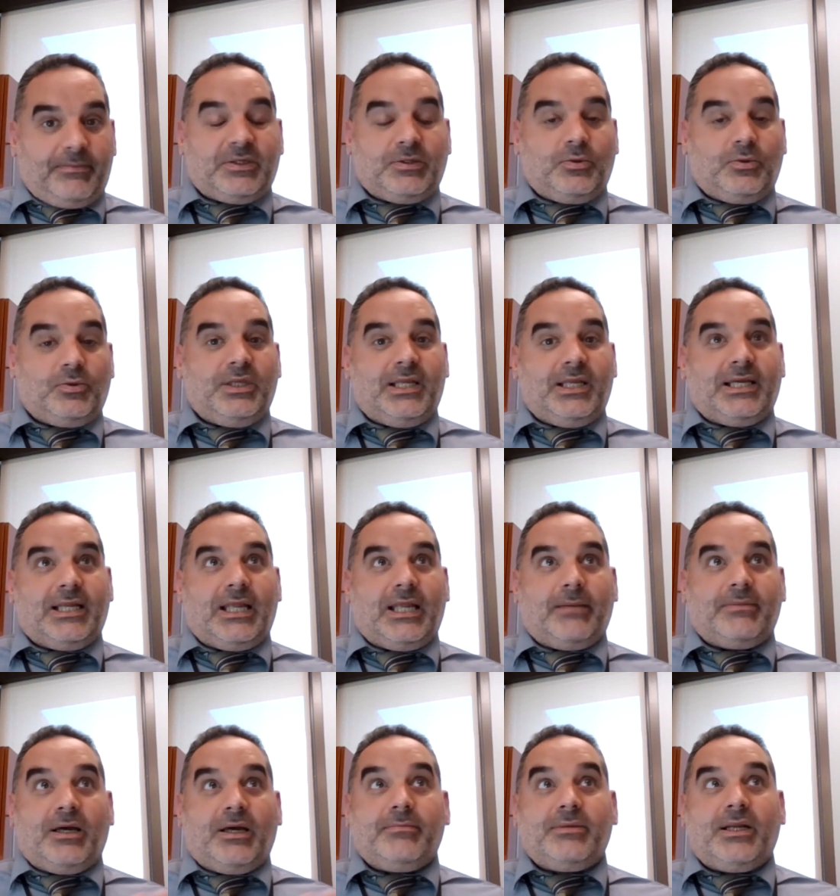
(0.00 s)
بالسعوديه
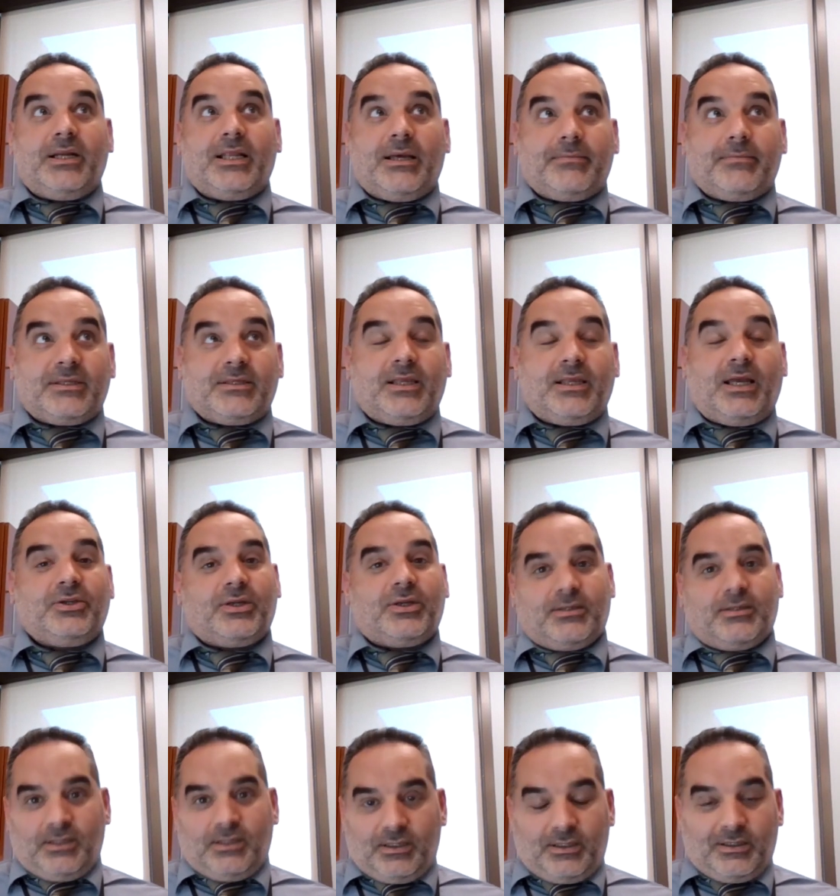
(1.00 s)
الكلام لعمره 15
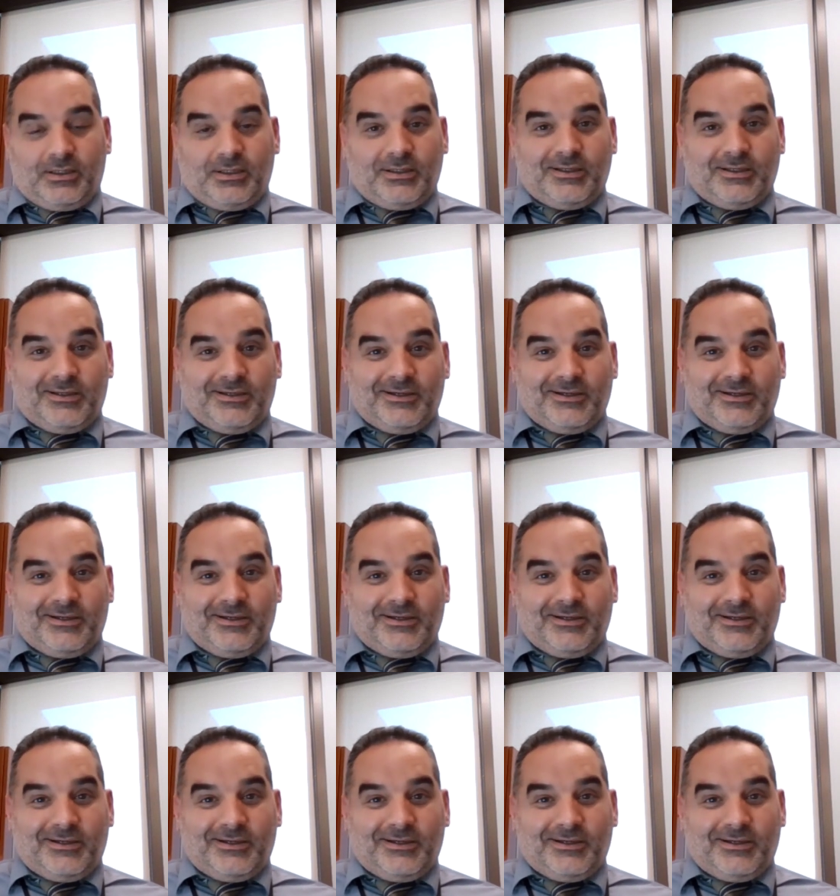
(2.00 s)
سنه